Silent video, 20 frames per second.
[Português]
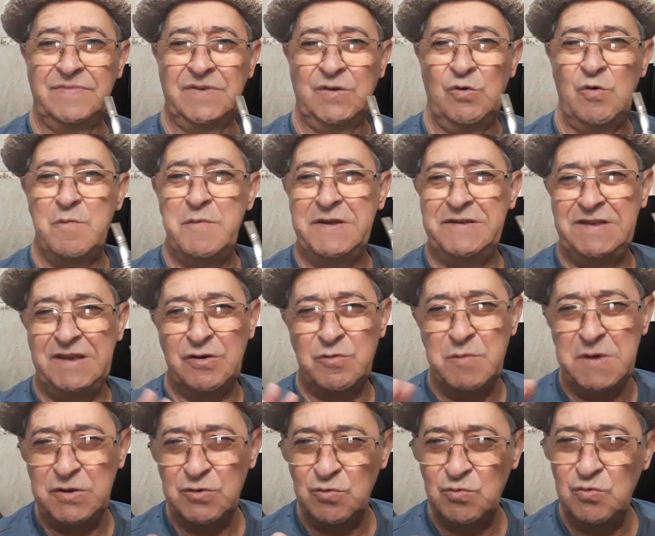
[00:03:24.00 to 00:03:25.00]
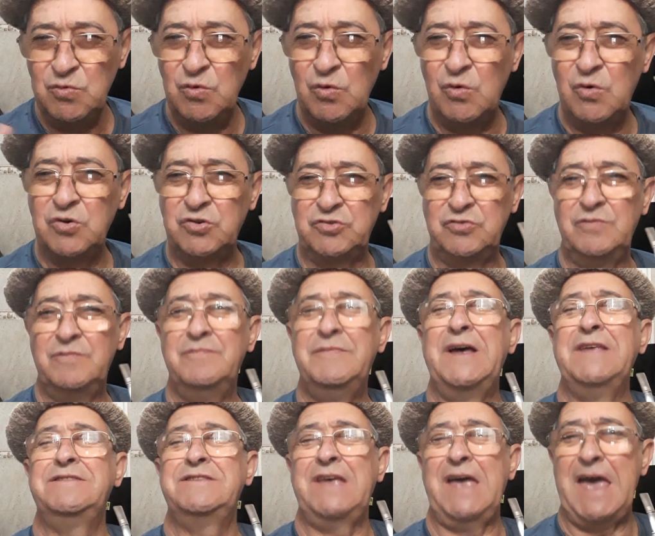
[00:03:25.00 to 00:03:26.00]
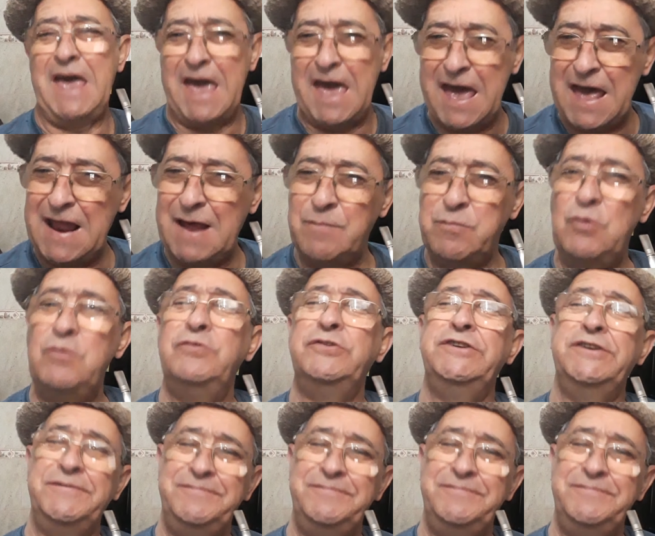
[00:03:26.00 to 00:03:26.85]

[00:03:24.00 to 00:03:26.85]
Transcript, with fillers: Comecei comendo com nojo, mas era bom.